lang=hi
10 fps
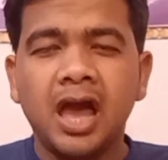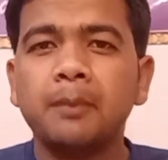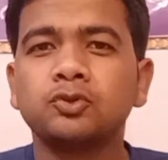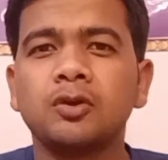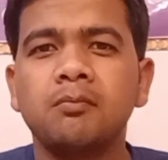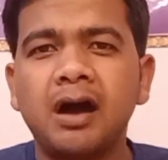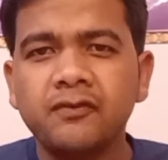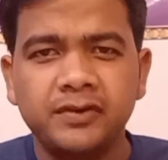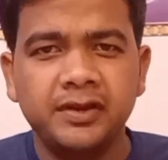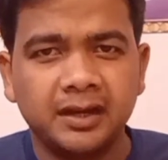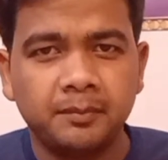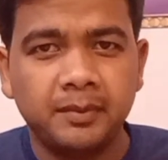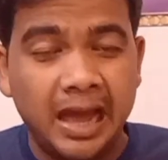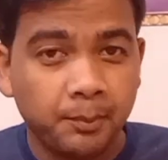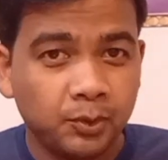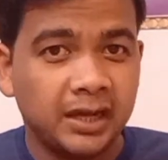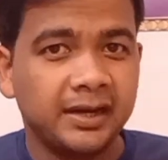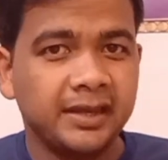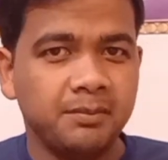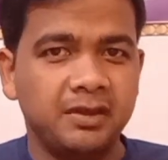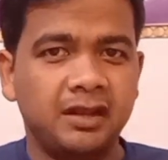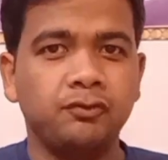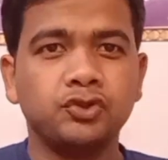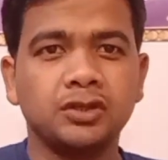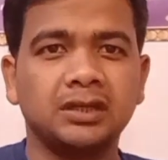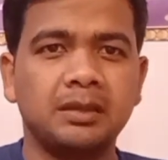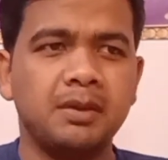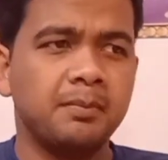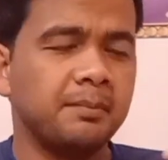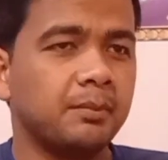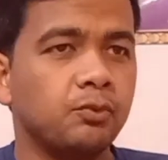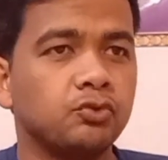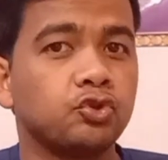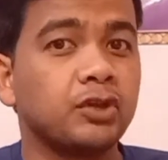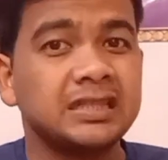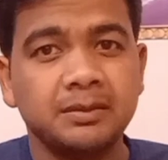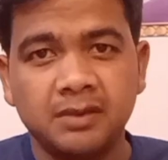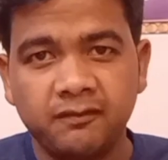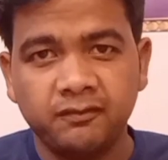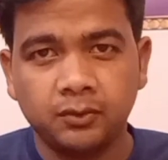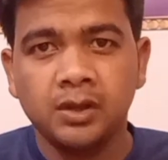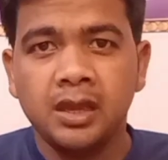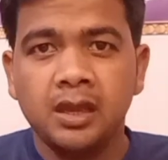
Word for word: आप उसको माफ़ नहीं कर पा रहे आपको लग रहा है कि मेरा फ्यूचर खत्म है मैं पर वो उसको कैसे माफ़ करूँ